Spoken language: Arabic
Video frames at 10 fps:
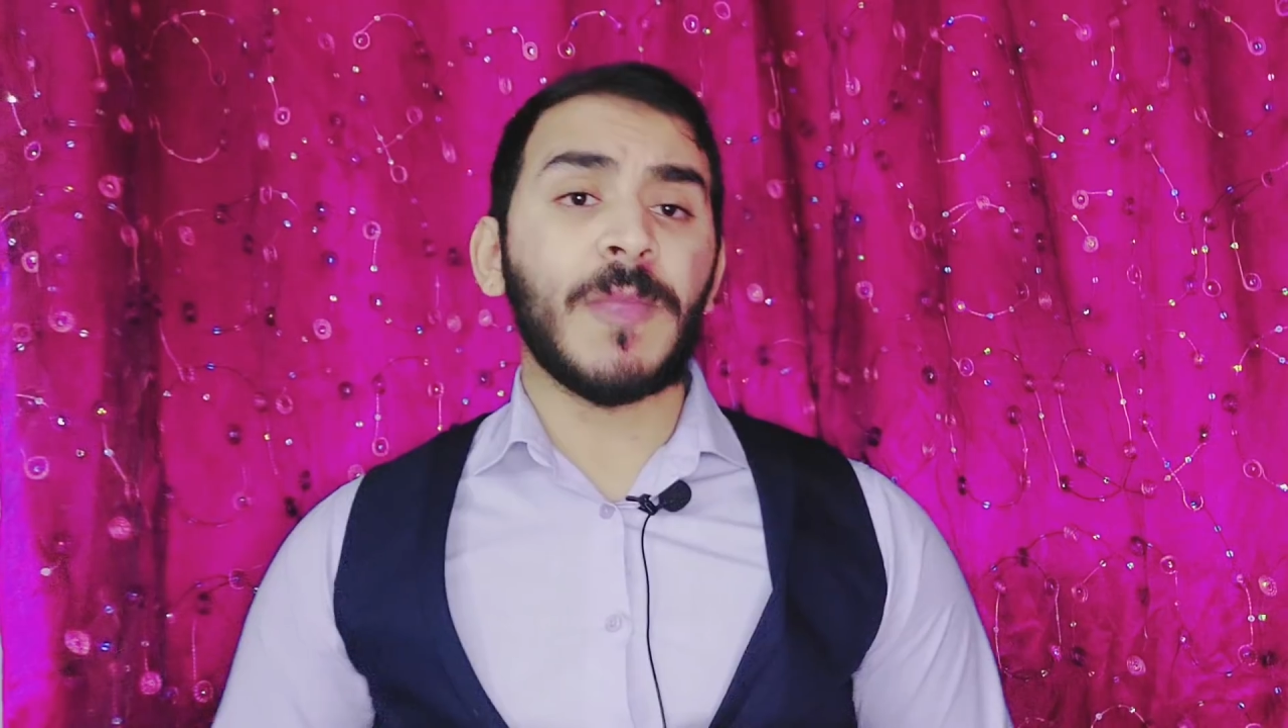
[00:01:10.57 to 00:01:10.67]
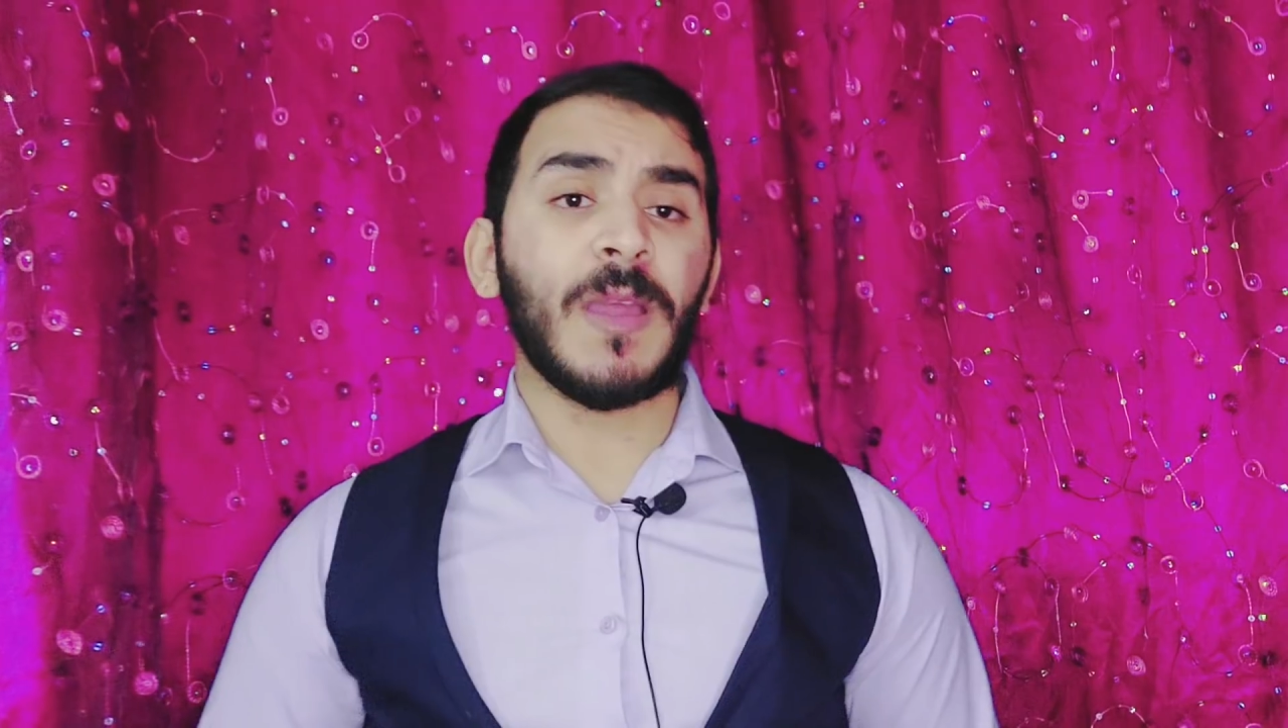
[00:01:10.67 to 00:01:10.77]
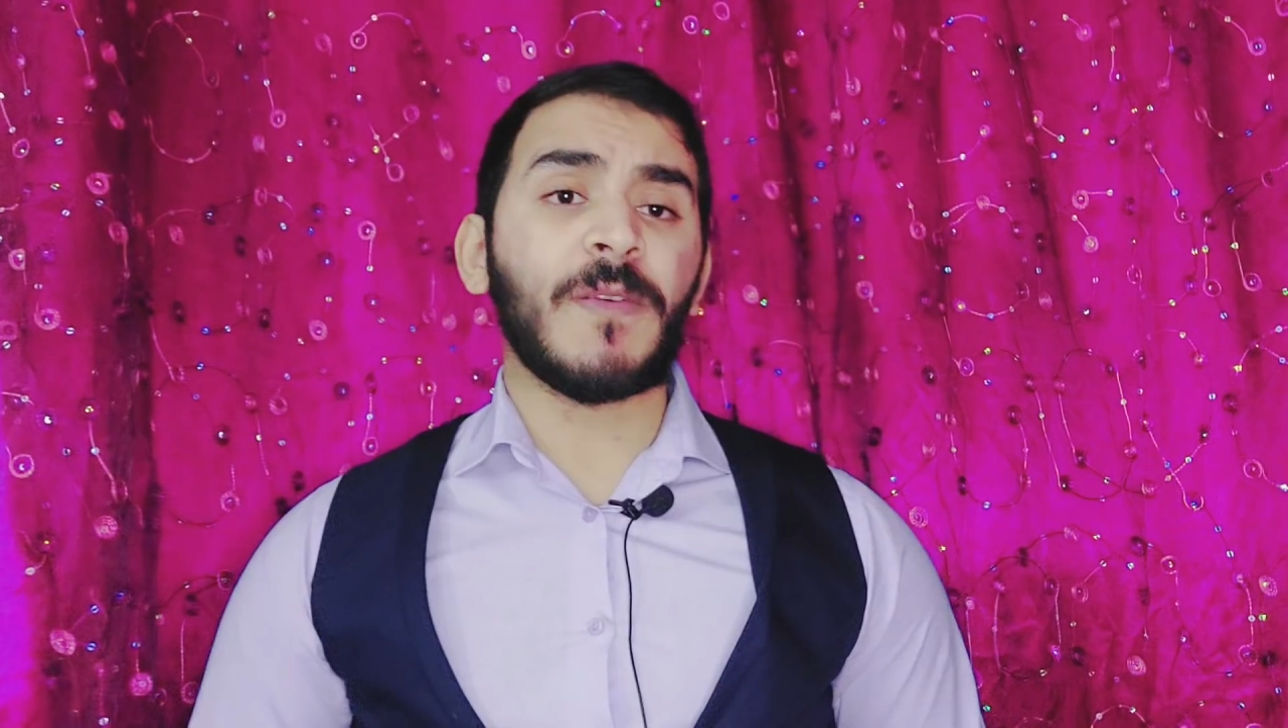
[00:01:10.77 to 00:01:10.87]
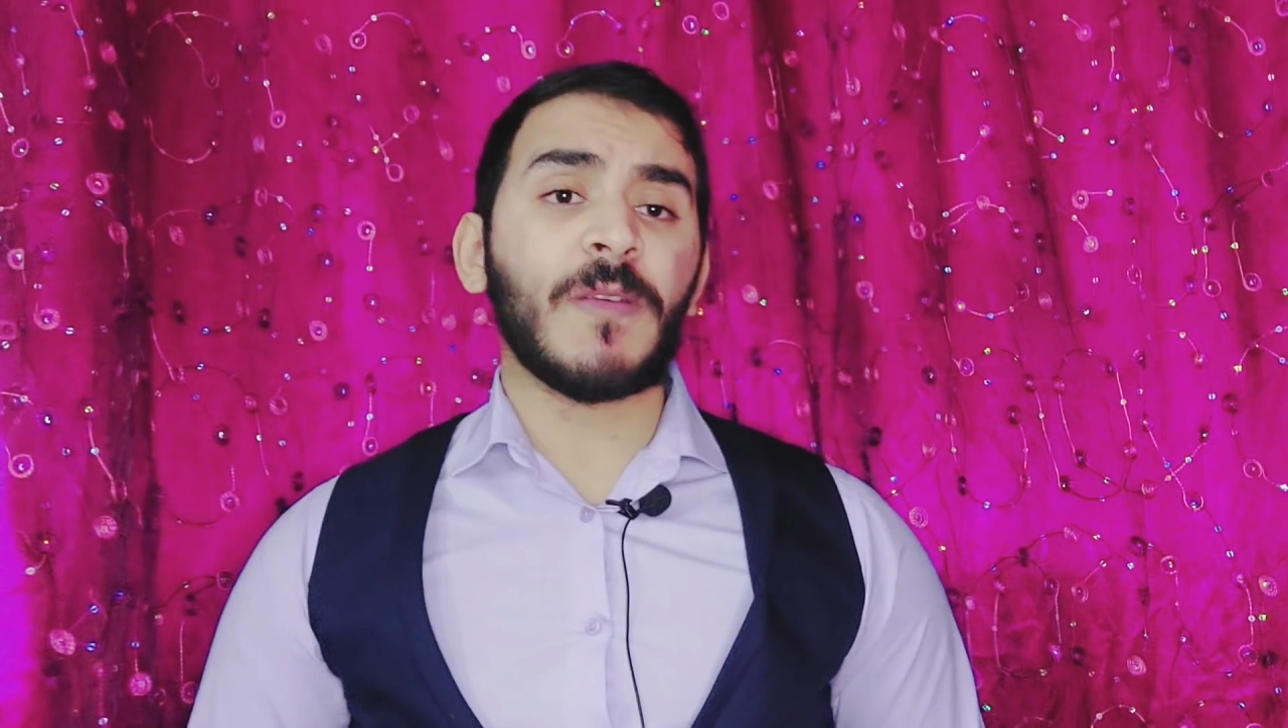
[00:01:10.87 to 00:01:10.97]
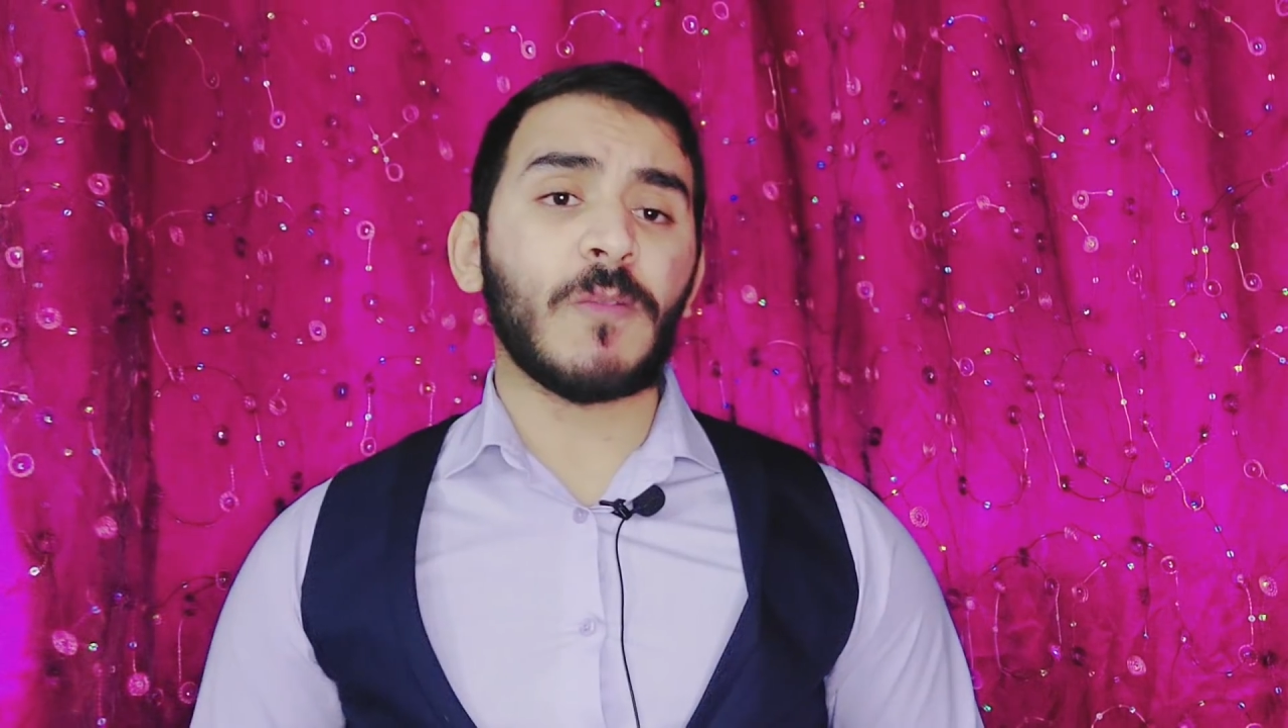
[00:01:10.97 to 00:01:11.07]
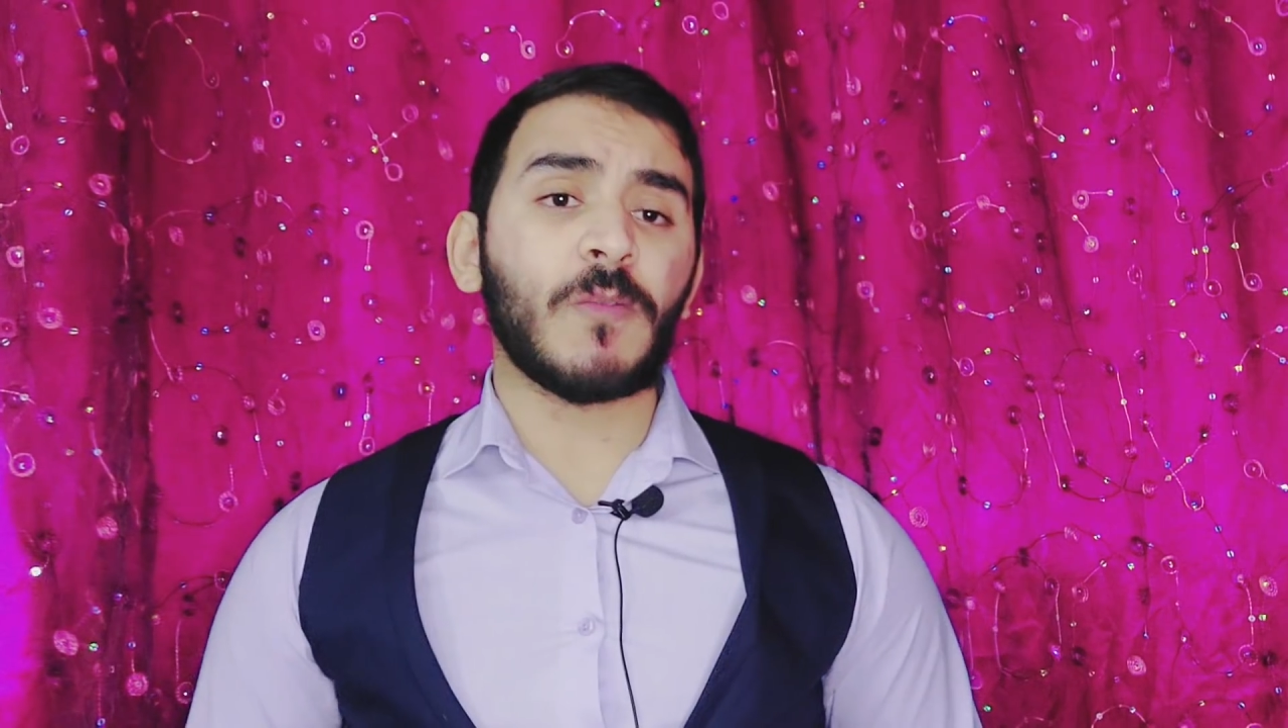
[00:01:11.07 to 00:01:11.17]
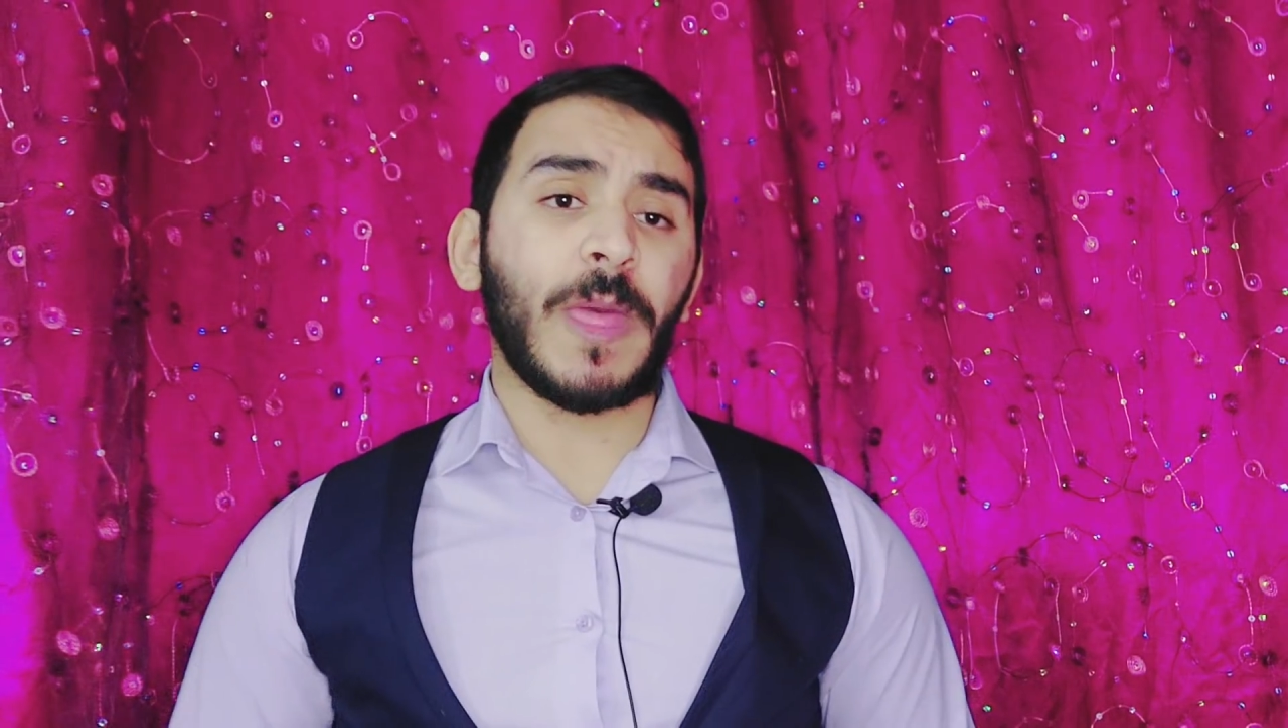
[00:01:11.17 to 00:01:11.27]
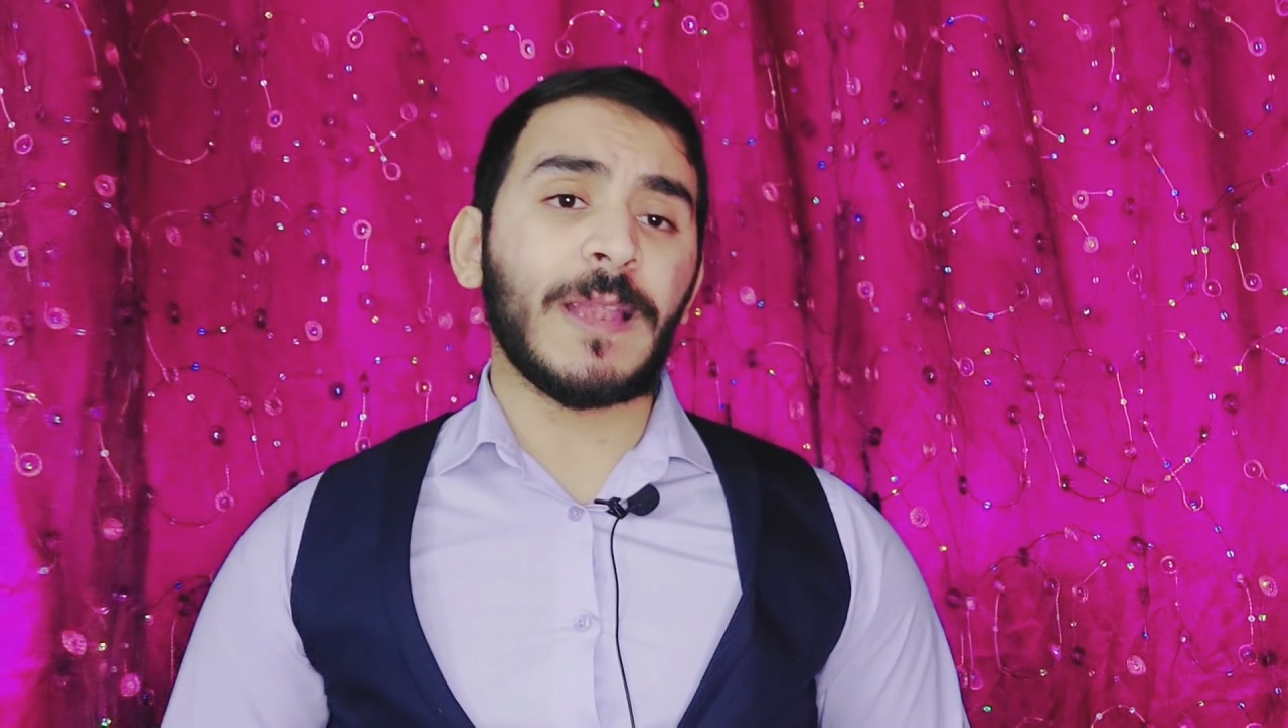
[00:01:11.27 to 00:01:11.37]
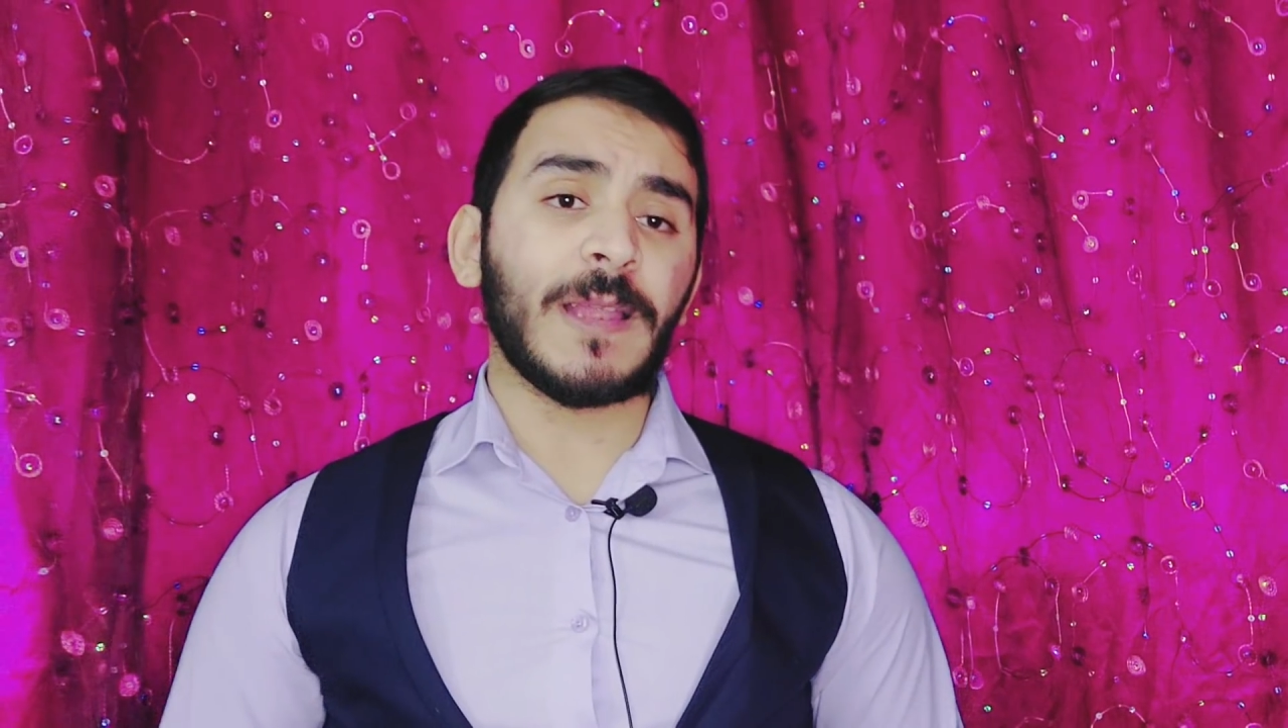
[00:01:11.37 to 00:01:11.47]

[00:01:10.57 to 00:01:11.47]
احفظ القران